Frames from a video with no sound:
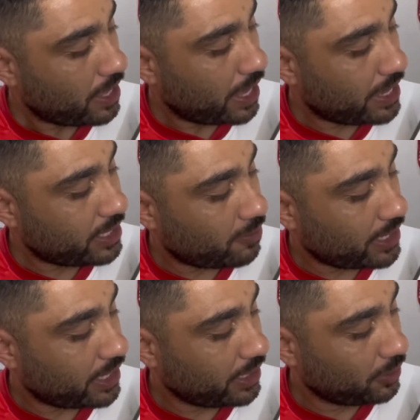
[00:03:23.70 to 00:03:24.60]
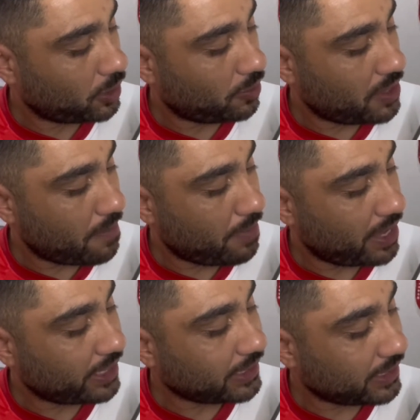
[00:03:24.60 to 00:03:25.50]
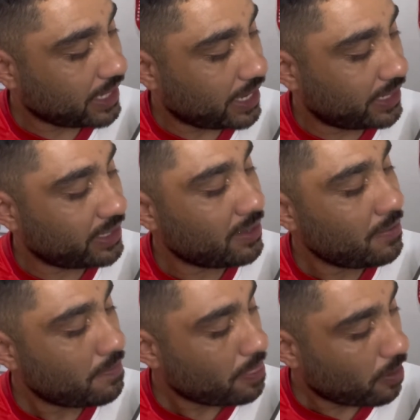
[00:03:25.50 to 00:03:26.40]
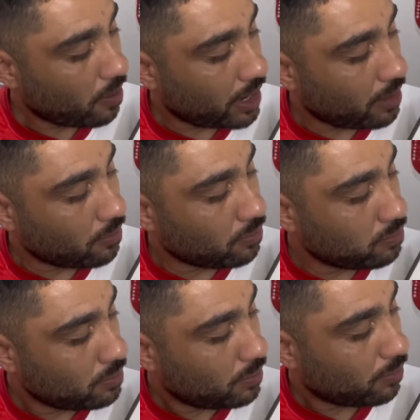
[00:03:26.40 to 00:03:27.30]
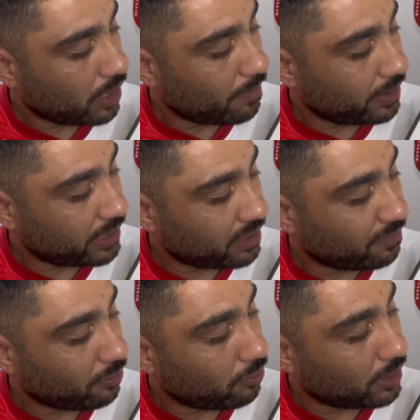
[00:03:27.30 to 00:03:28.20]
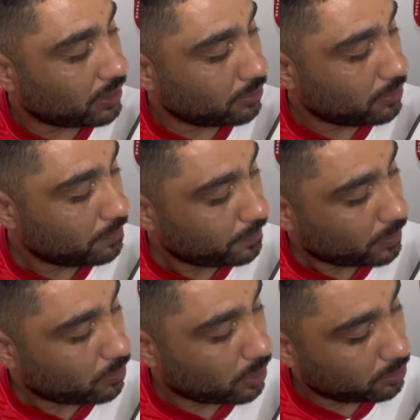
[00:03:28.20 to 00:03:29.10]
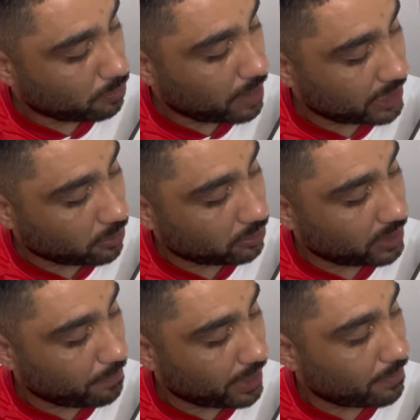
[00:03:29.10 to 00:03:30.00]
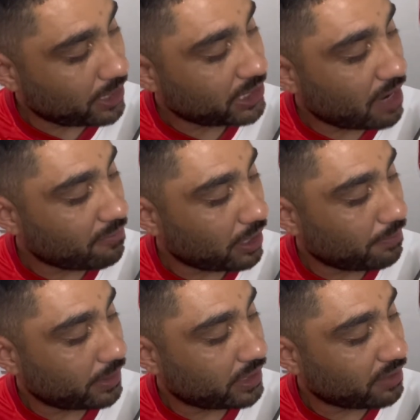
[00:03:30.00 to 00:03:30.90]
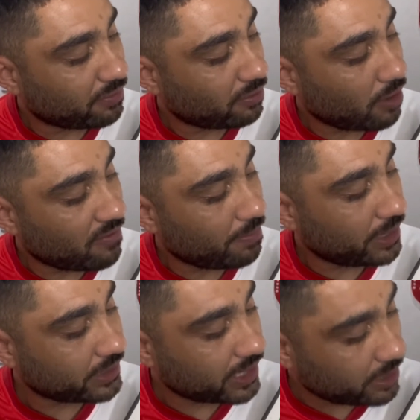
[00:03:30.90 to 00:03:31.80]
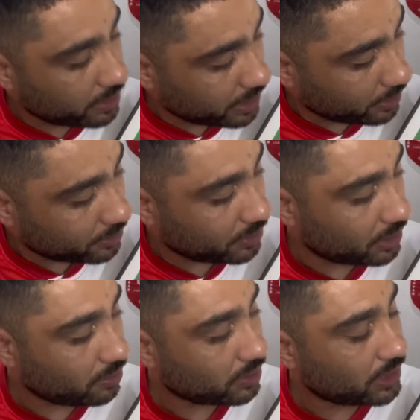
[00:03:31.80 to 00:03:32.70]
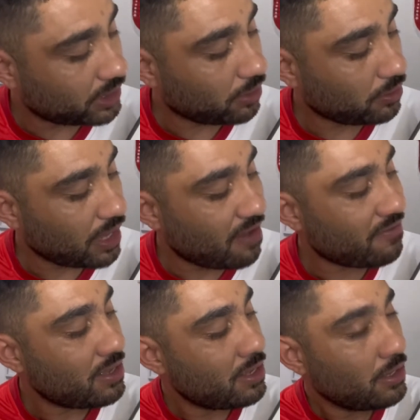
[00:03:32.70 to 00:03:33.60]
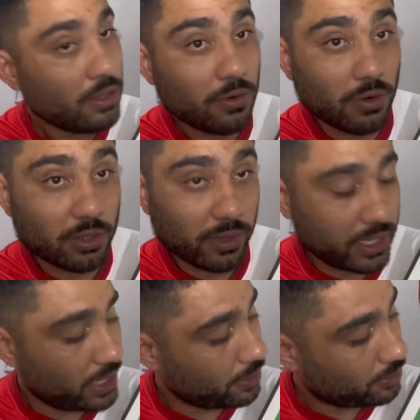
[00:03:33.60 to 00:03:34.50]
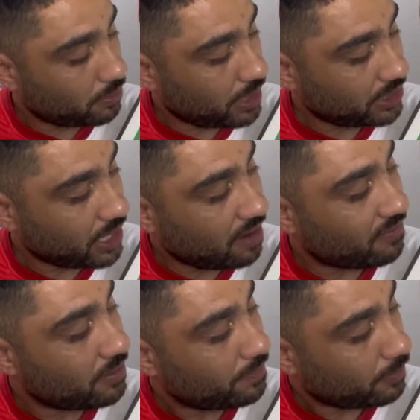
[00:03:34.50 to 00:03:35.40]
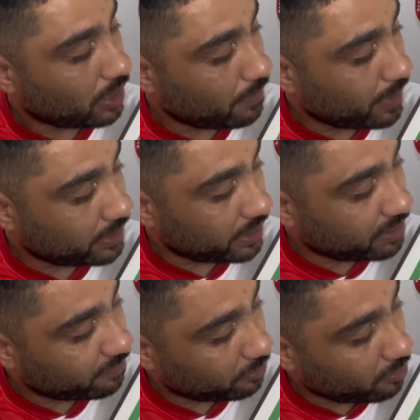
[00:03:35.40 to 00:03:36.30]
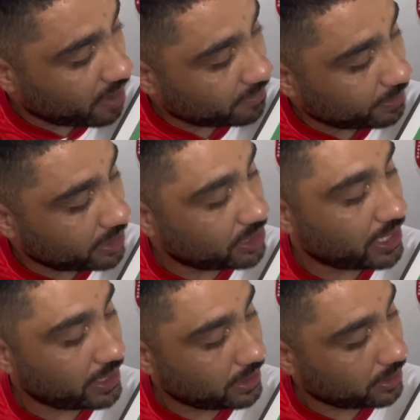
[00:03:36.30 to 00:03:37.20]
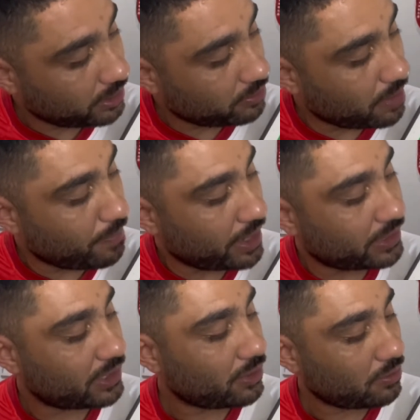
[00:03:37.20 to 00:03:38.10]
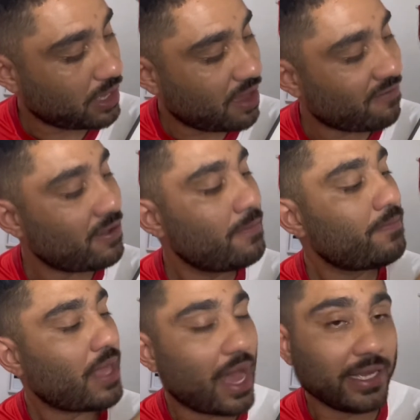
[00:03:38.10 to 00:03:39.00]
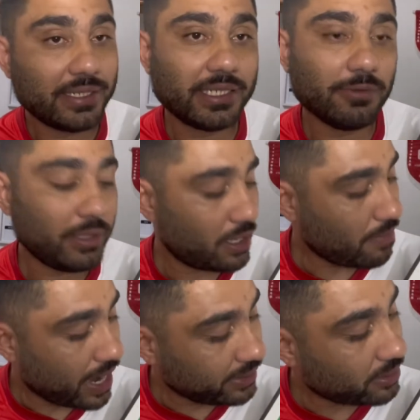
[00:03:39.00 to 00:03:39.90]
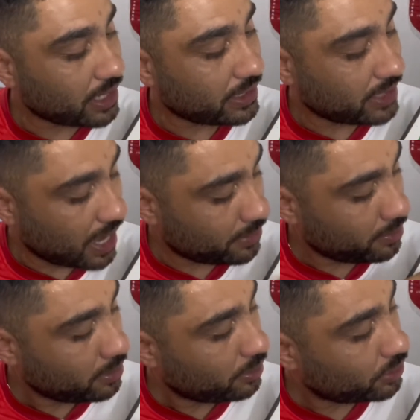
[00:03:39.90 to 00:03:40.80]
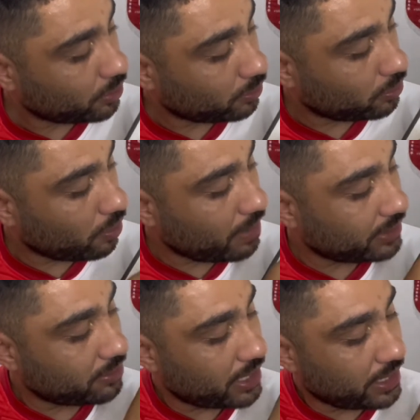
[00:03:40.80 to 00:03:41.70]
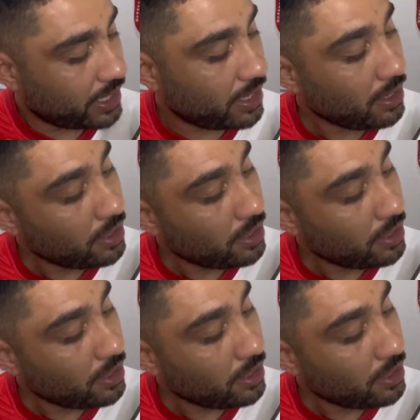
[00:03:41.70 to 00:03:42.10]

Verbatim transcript: entre o Edenilson e o DP nessa saída. Hora um, o Alan Patrick flutuando. Quando, um, quando o DP baixava, o Alan Patrick flutuava para a esquerda, o Edenilson se, se soltava. Quando o Edenilson baixava, o Alan Patrick flutuava para a direita e o DP se soltava. Aí sim o Inter mais organizado, soltou mais o René,